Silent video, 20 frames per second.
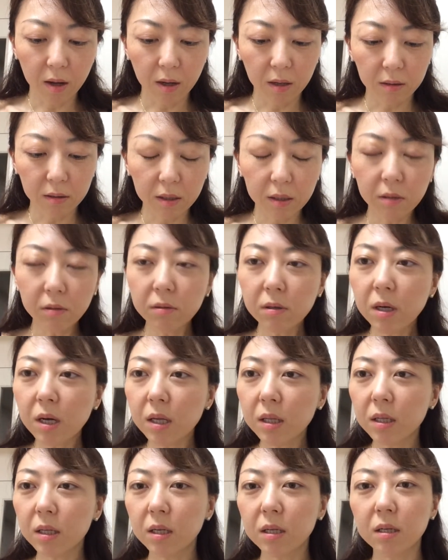理由が
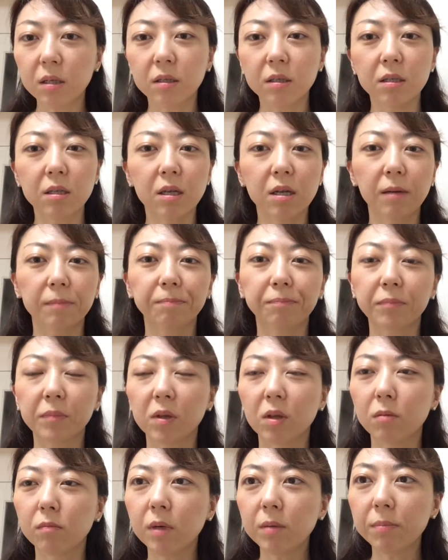あってですね
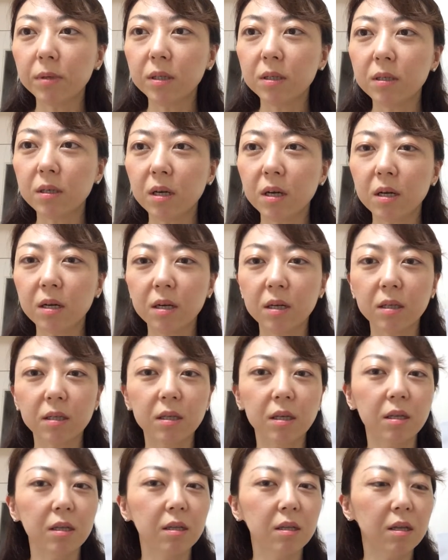玉口博
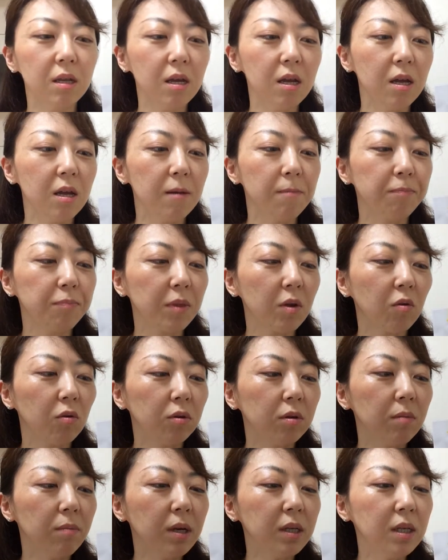士って言
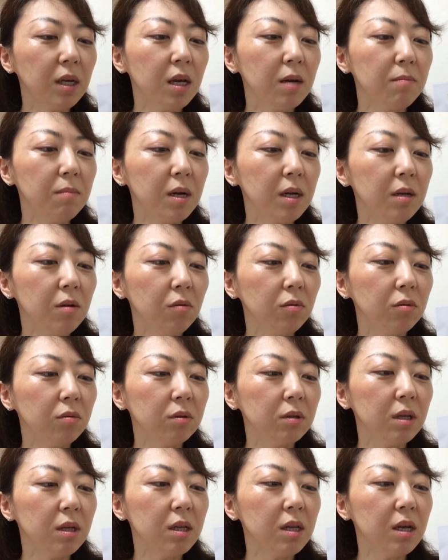葉にあんまり落
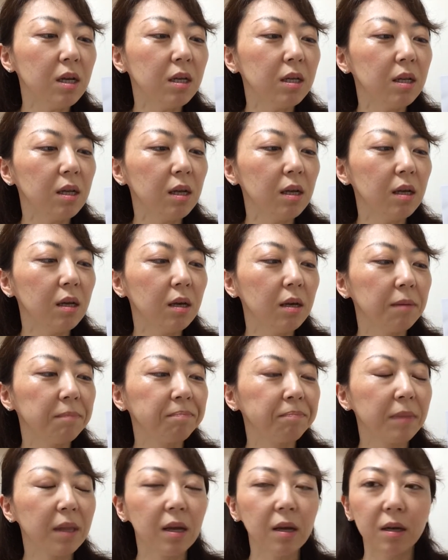とさないで、
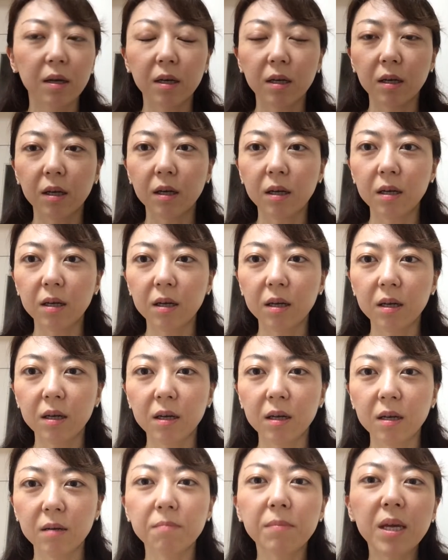
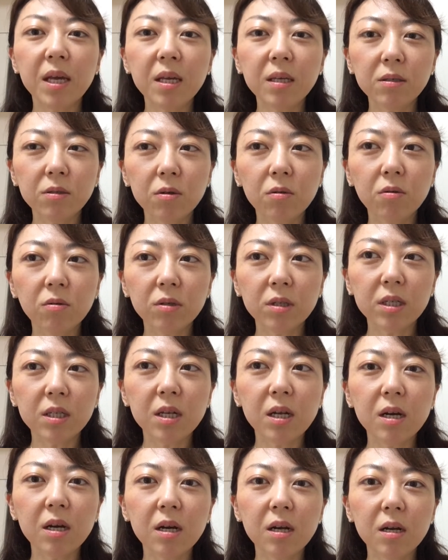えー、瞑想し
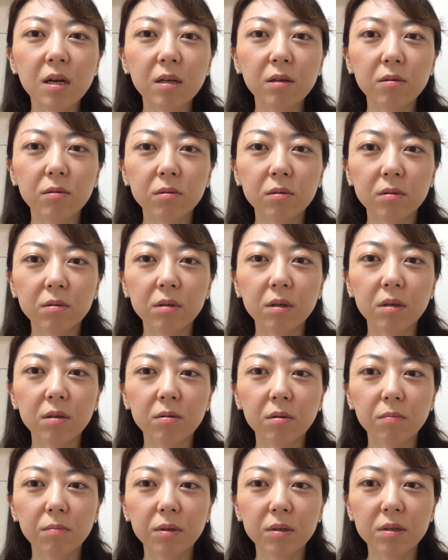ながらゆっくり
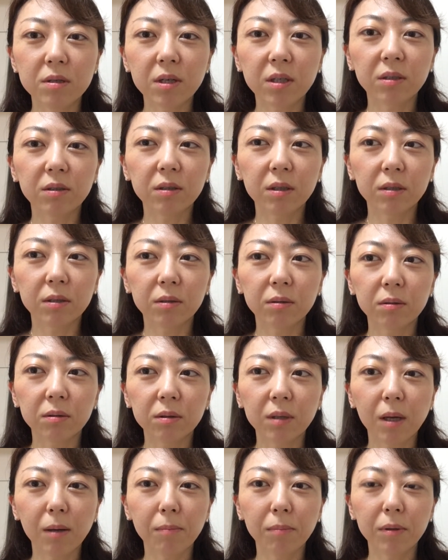とビジュアル化する
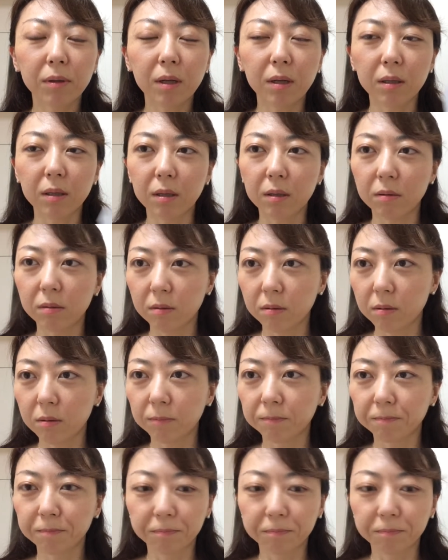タイプなんです